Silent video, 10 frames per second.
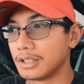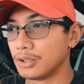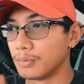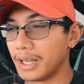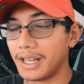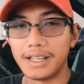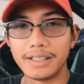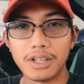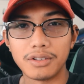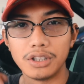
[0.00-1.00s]
yung mga
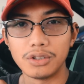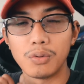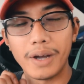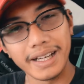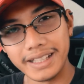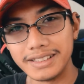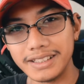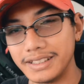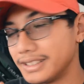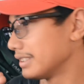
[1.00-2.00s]
tawag dito wirings is
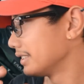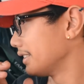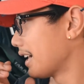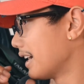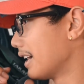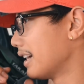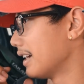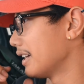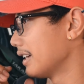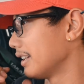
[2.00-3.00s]

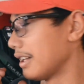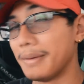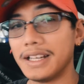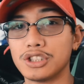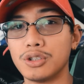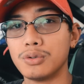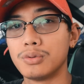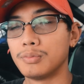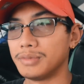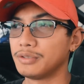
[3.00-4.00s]
nakalabas so
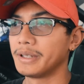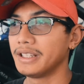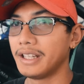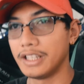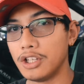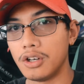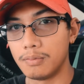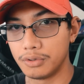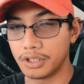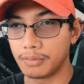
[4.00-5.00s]
mas maganda iloob
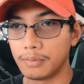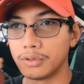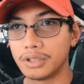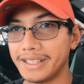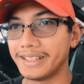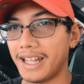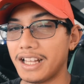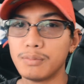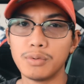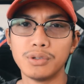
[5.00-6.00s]
mo ng mabuti itali
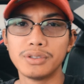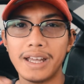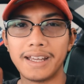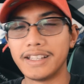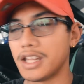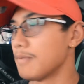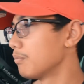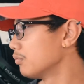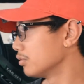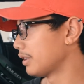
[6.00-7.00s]
mo muna i-tape mo
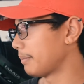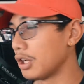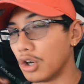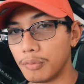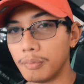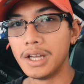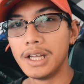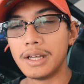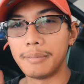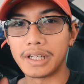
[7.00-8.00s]
muna pa loob.
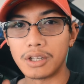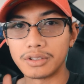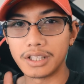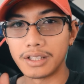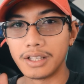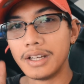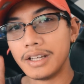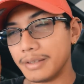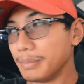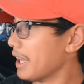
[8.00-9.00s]
para kung nag
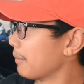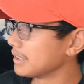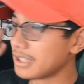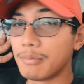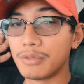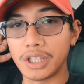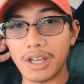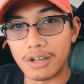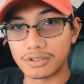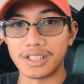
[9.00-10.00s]
binabasa mo na yung
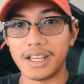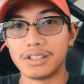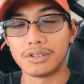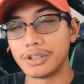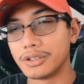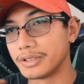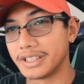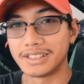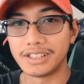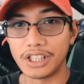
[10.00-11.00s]
outside or yung
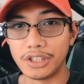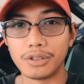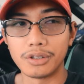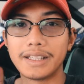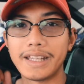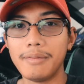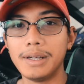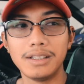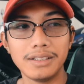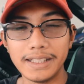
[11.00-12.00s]
exterior
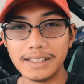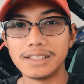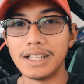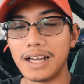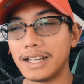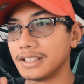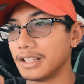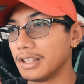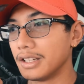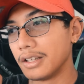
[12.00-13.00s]
tamang linis lang kasi
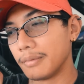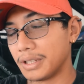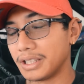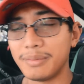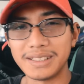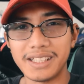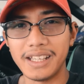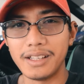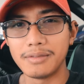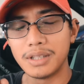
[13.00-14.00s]
pag nabasa
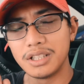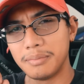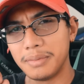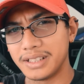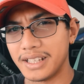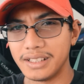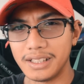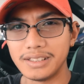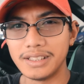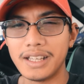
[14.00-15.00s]
yan may, may
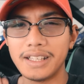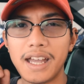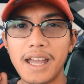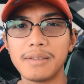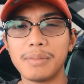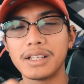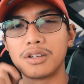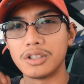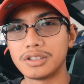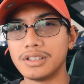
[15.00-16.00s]
tendency na yan
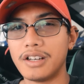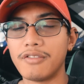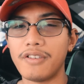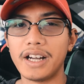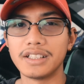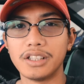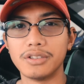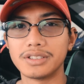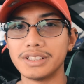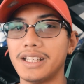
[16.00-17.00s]
mag-cause ng fire sa yung
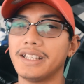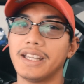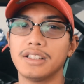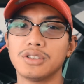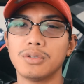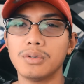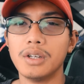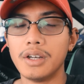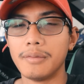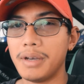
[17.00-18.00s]
sasakyan so
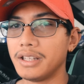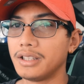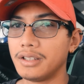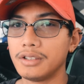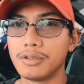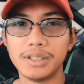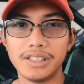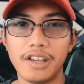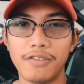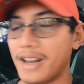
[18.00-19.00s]
better to be
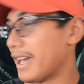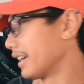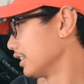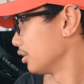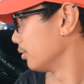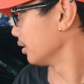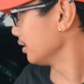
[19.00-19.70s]
safe lagi so yun